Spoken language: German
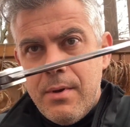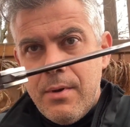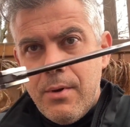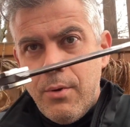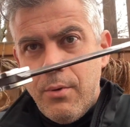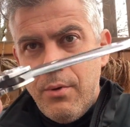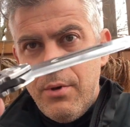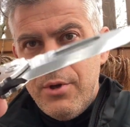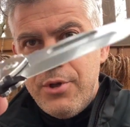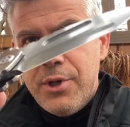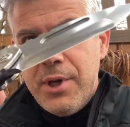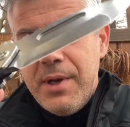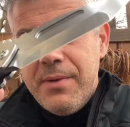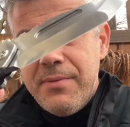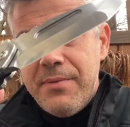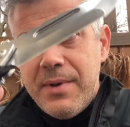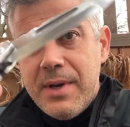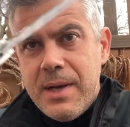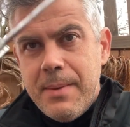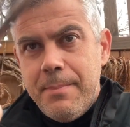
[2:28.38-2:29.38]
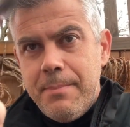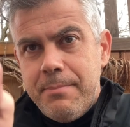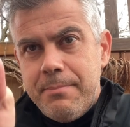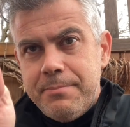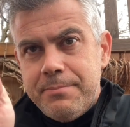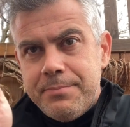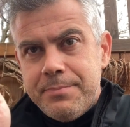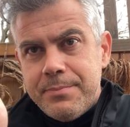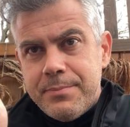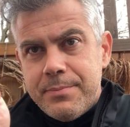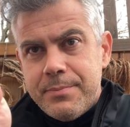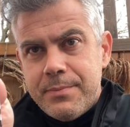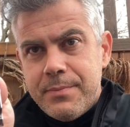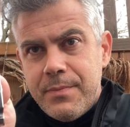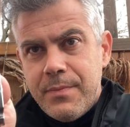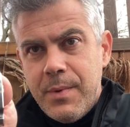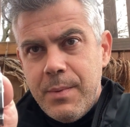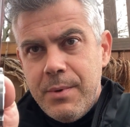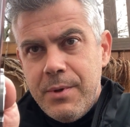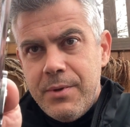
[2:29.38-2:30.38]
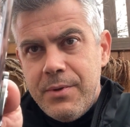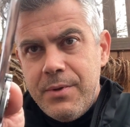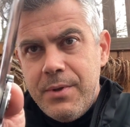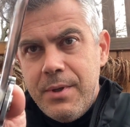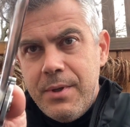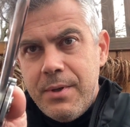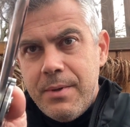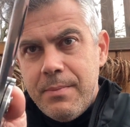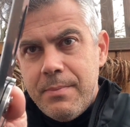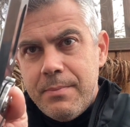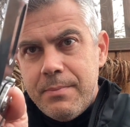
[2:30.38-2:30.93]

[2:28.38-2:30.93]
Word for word: Hohlschliff haben, wie man hier sieht.